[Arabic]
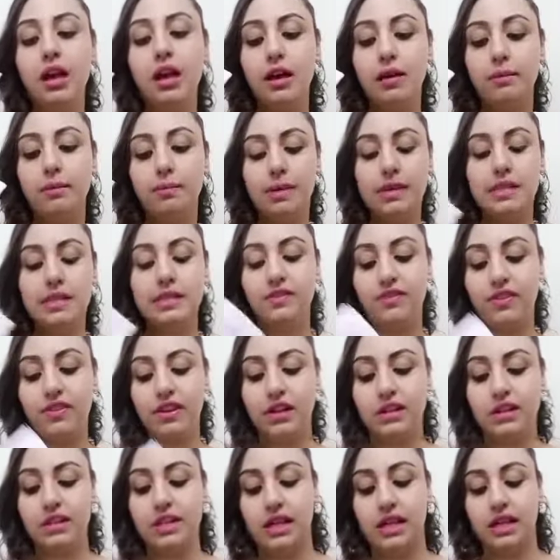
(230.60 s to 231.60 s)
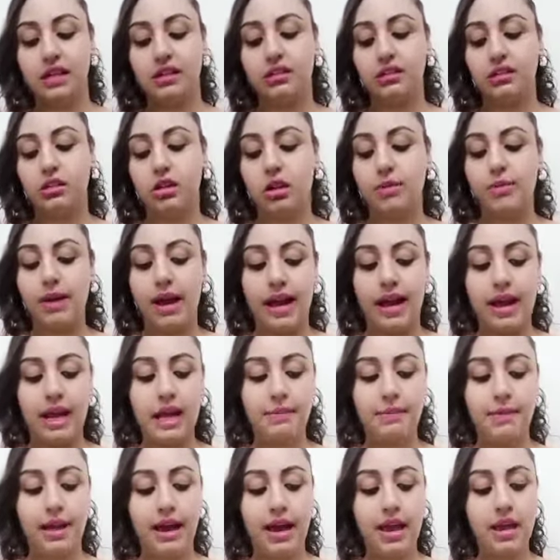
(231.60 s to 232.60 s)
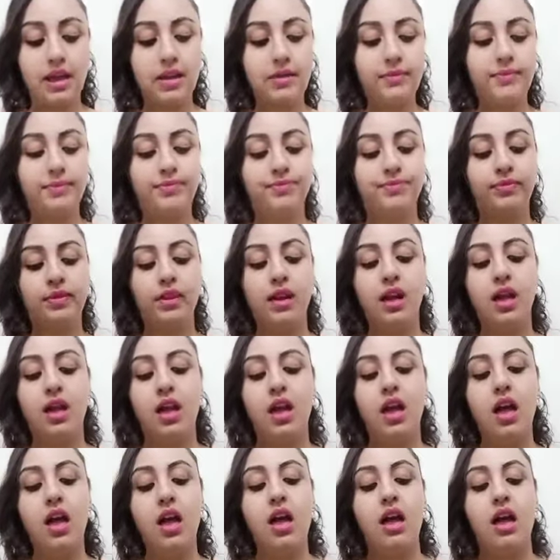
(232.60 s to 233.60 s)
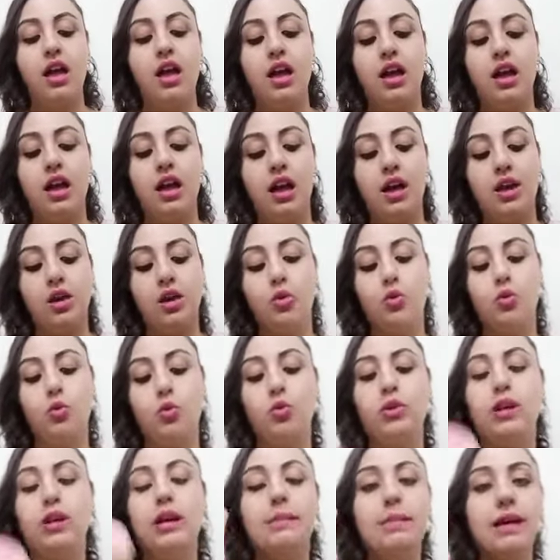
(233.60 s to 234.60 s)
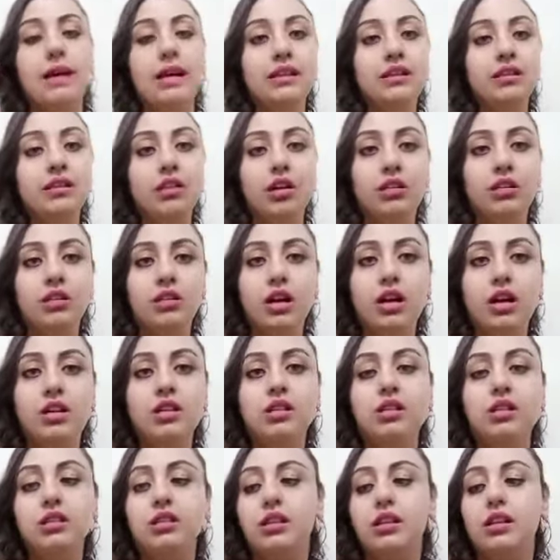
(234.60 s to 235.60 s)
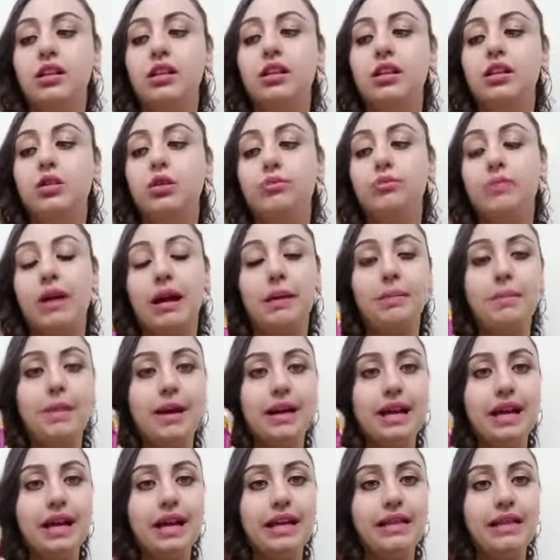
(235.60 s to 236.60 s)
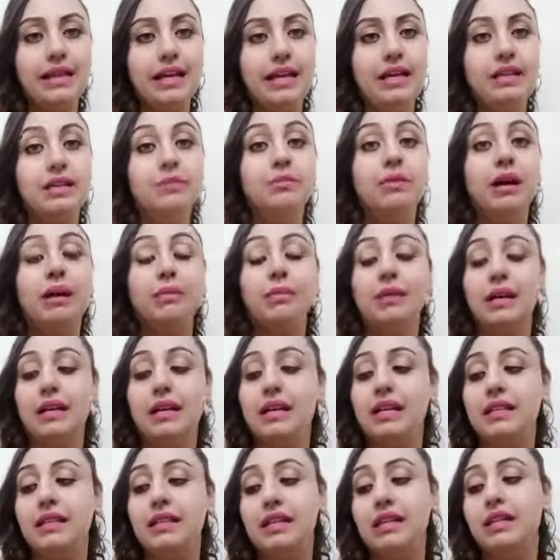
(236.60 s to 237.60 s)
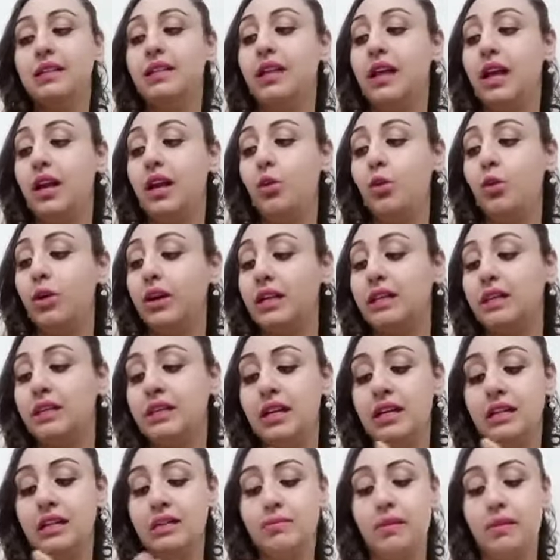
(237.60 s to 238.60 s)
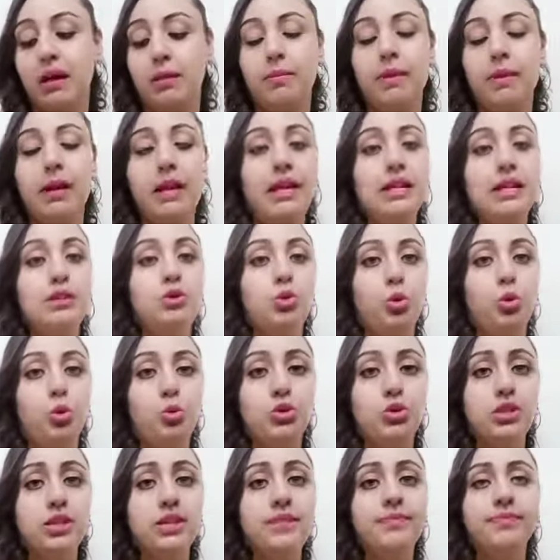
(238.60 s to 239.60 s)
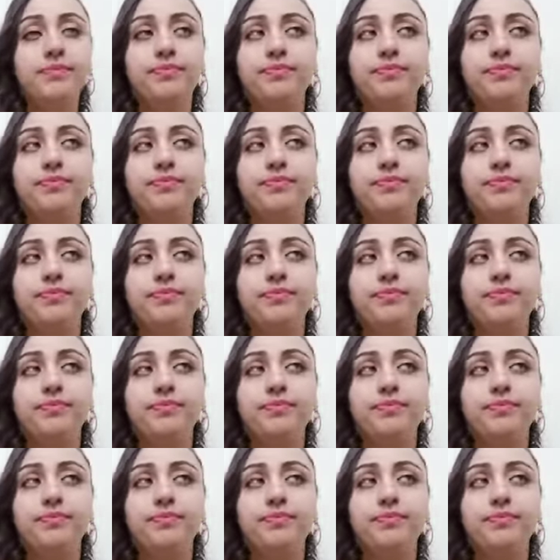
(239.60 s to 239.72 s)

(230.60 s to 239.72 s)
بس فدي كانت رابع حاجه معايا وكمان خلصت المخمريه ديت المخمريه ديت حلوه جدا مخمريه سعودي